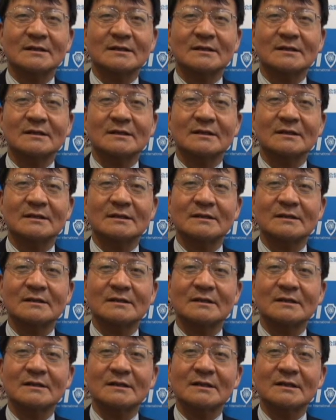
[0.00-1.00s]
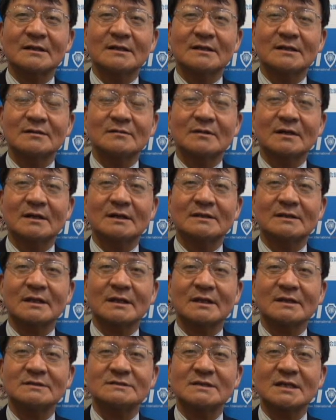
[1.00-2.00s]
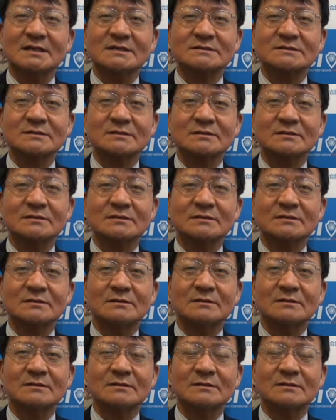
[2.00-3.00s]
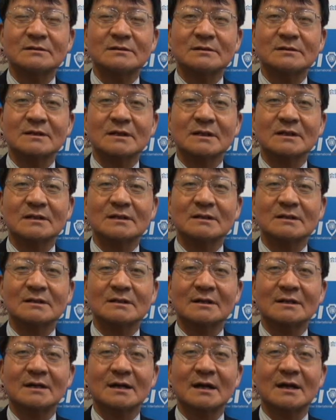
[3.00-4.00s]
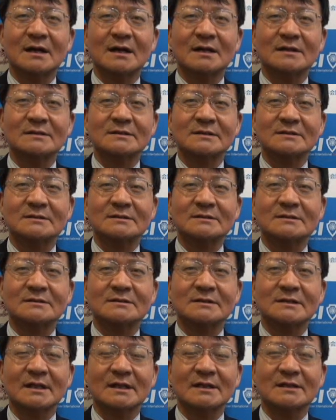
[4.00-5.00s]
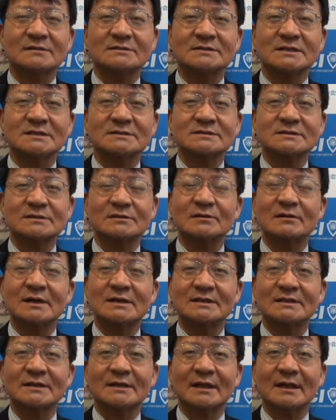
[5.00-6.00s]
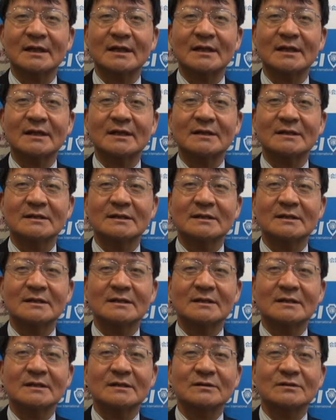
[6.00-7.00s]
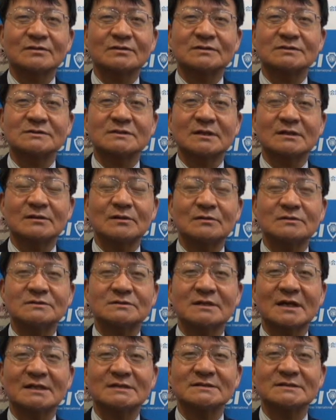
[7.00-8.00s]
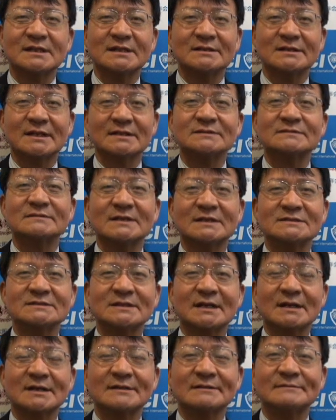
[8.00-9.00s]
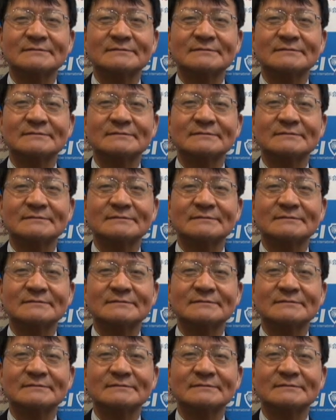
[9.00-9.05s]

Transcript: え今まで戦争が太平洋戦争終わって今年で68年経ちました